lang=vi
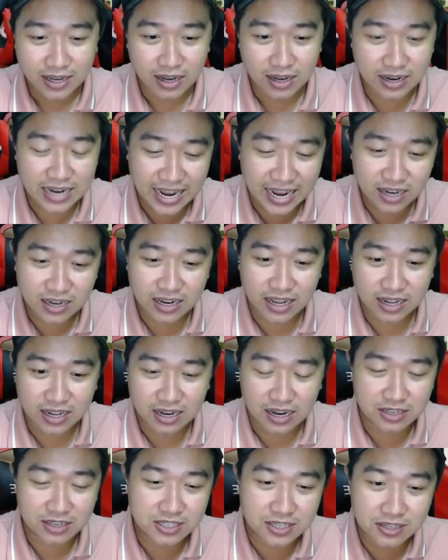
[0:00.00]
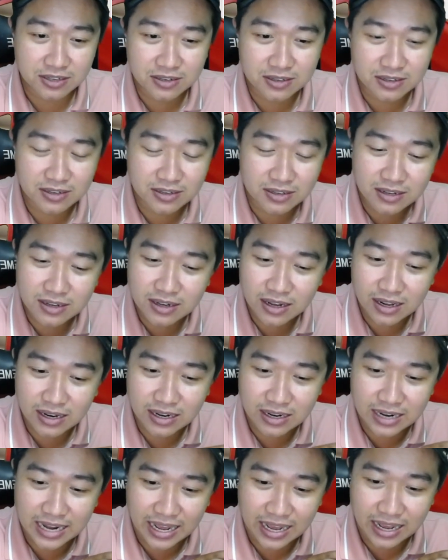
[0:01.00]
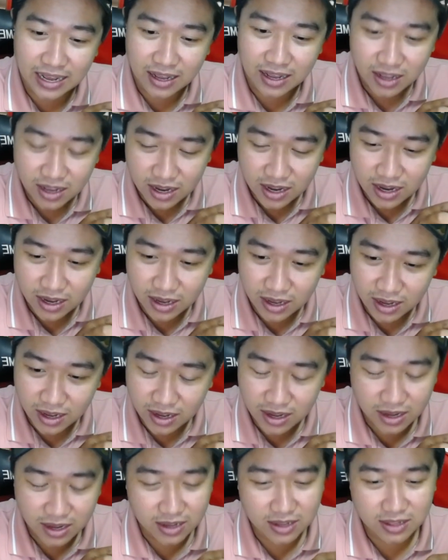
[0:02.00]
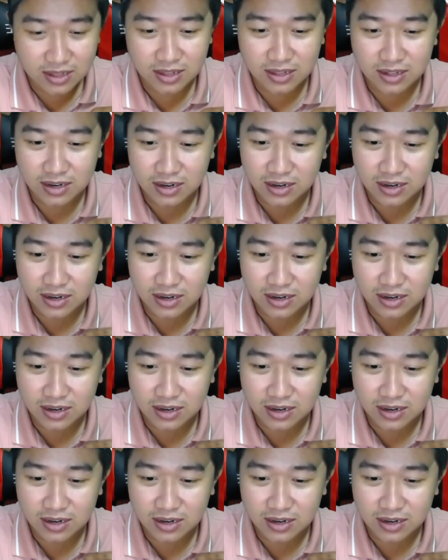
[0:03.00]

đã đăng này luật sư ờ, là à, à,